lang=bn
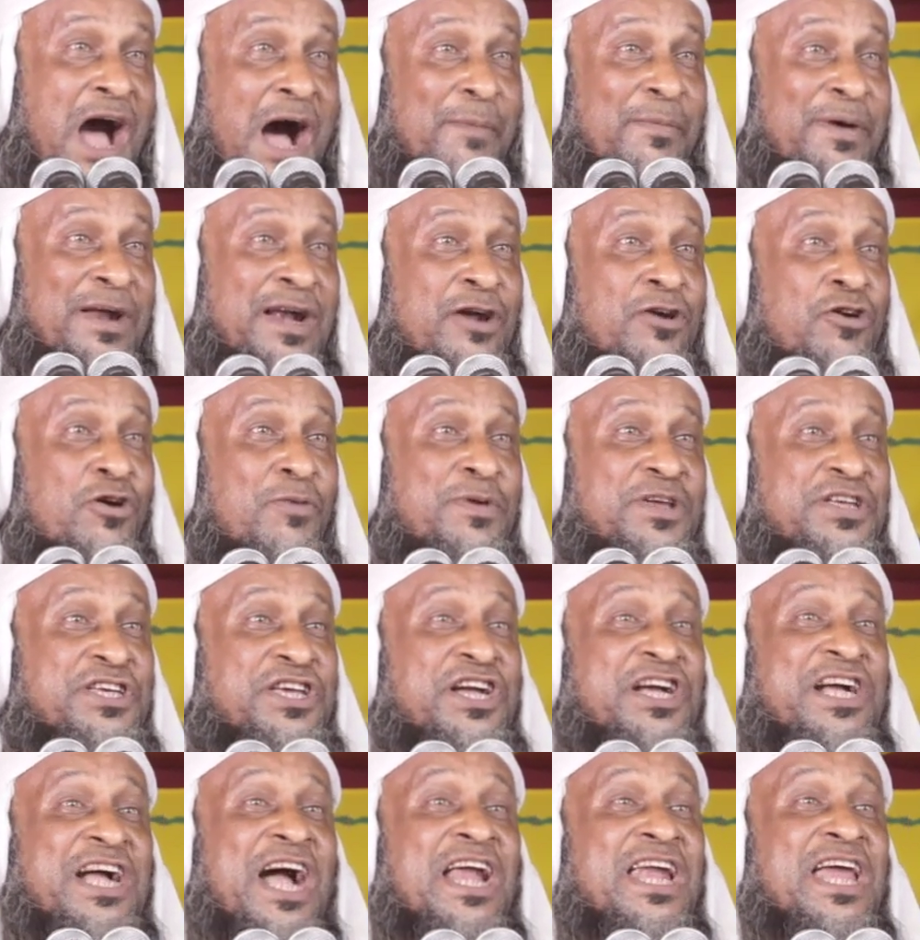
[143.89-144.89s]
আমার
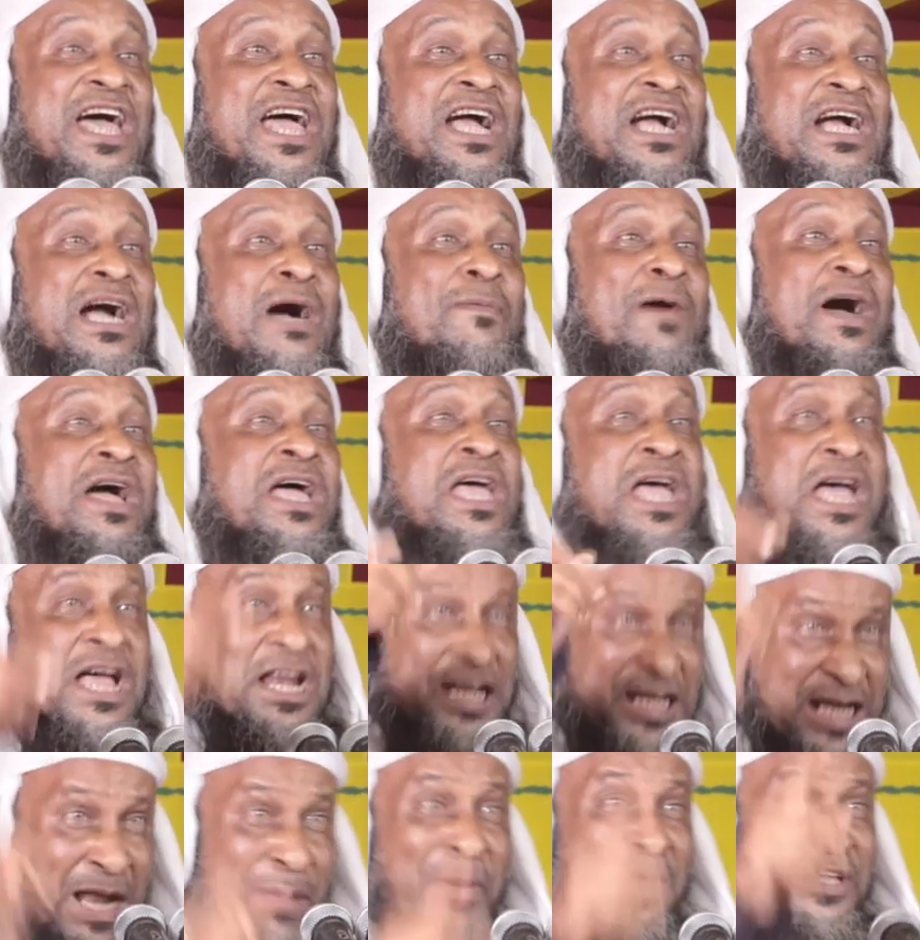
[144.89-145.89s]
নবীজি খানা একাবার
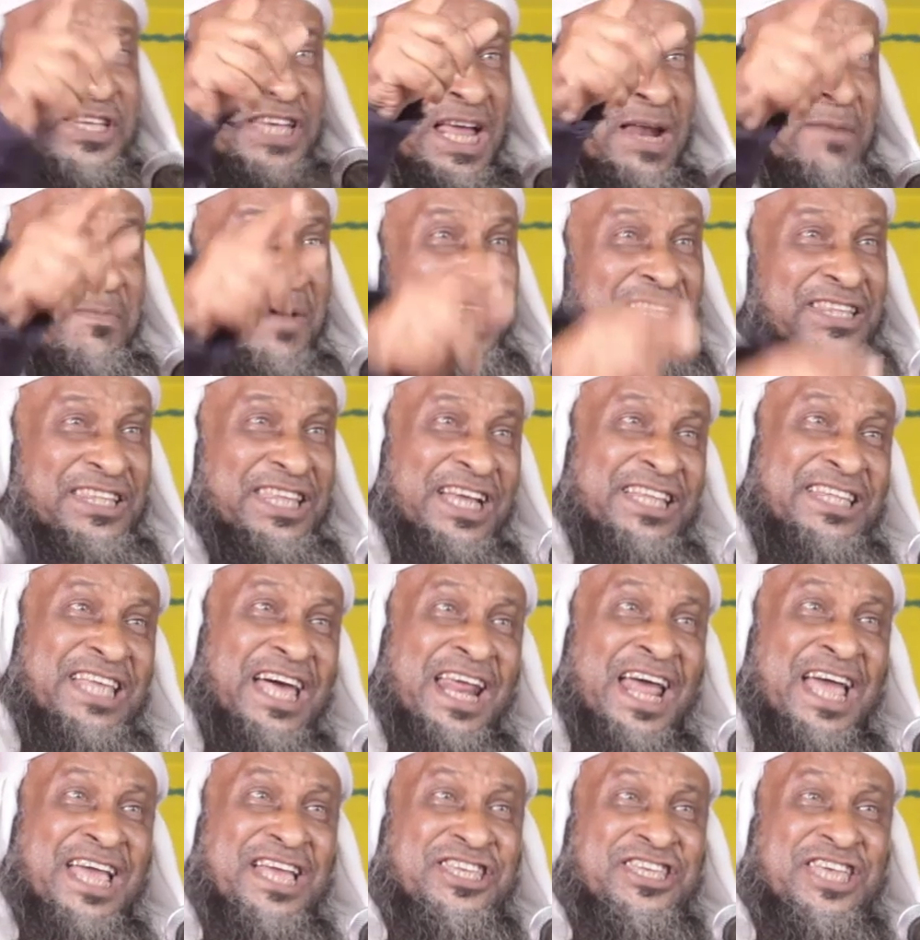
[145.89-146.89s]
নামাজের মধ্যে
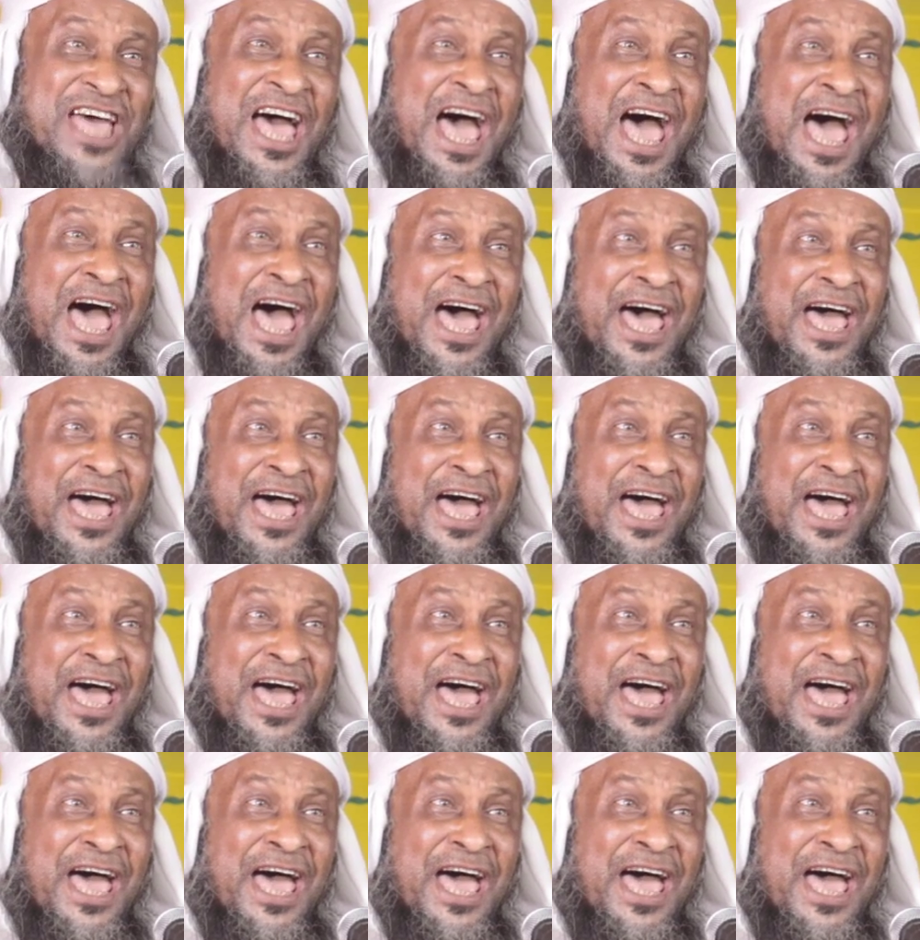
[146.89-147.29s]
দাঁড়াইছে